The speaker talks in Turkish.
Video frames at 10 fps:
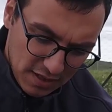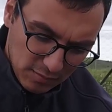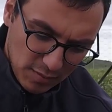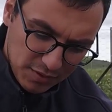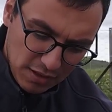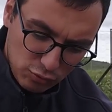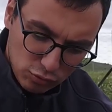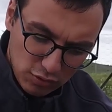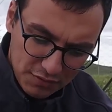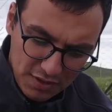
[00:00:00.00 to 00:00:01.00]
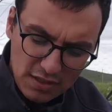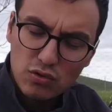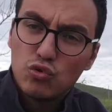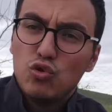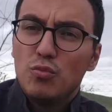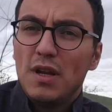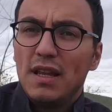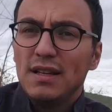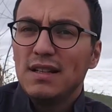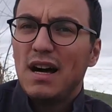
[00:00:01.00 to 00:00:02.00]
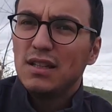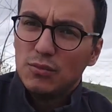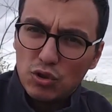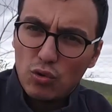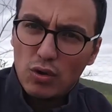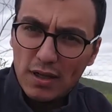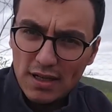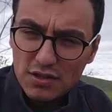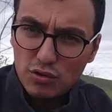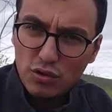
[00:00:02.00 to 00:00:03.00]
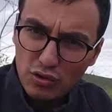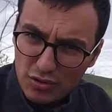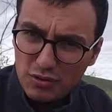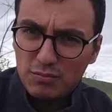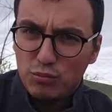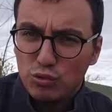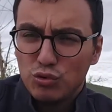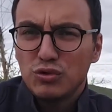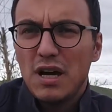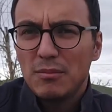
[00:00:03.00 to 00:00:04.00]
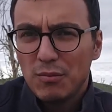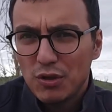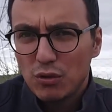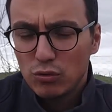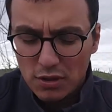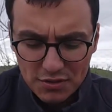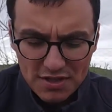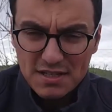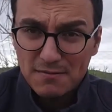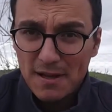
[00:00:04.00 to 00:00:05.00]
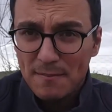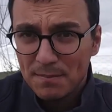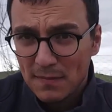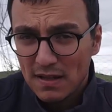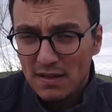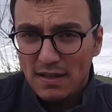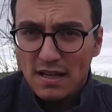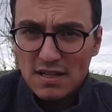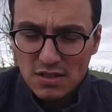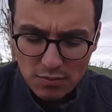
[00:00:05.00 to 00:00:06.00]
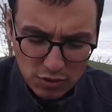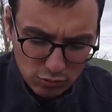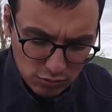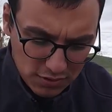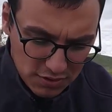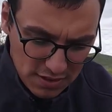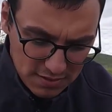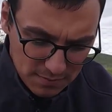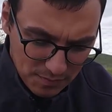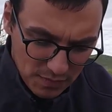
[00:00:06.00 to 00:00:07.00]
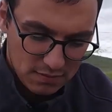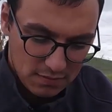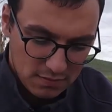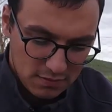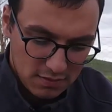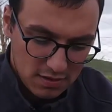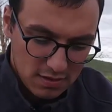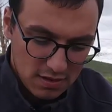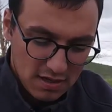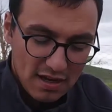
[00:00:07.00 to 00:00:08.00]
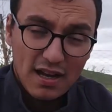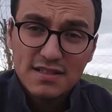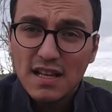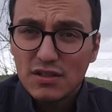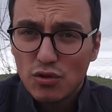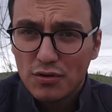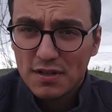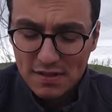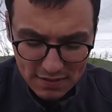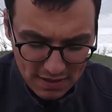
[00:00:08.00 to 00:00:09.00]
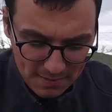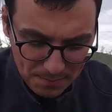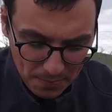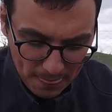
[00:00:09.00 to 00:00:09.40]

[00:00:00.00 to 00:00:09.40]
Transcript: damlamadan kullanılan gübrelerin alımını kolaylaştırıyor. Bunu damlamada kullanacağız ve ilaçlamada kullanacağız. Hasat sonrasında